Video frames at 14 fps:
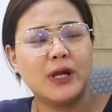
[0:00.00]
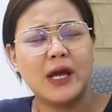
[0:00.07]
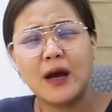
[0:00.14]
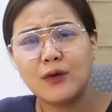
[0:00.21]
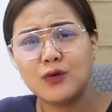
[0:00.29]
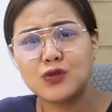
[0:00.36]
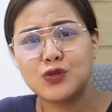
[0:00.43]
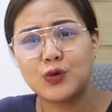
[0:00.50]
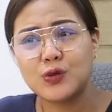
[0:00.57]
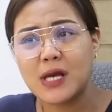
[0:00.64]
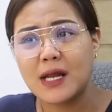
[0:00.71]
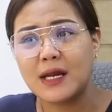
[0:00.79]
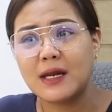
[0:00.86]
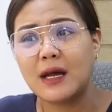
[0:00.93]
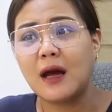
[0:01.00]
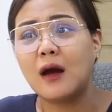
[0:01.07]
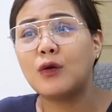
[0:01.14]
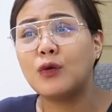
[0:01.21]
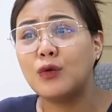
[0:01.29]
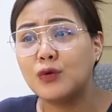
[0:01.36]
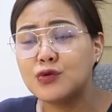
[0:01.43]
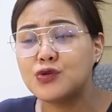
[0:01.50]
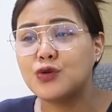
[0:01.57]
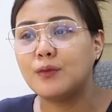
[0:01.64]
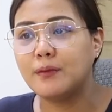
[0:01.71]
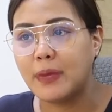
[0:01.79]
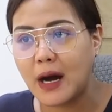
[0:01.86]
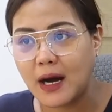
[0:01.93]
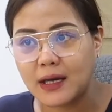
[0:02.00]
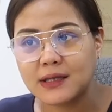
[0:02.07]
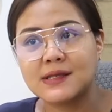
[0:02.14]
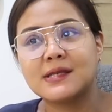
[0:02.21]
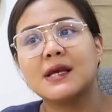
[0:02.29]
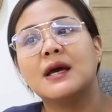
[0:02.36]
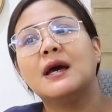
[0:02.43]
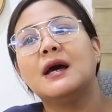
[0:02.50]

Eh ang gusto ko sana naka-close yung box